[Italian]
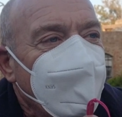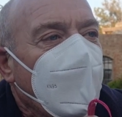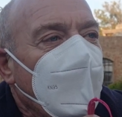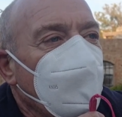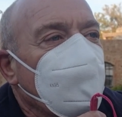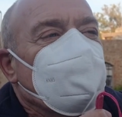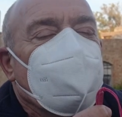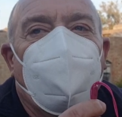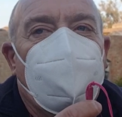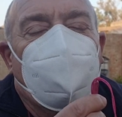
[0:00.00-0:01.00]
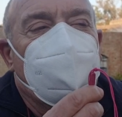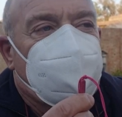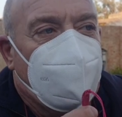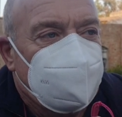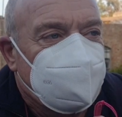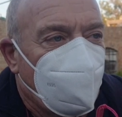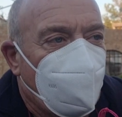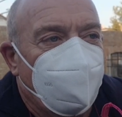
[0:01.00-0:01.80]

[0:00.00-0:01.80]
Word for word: non sono in contrasto con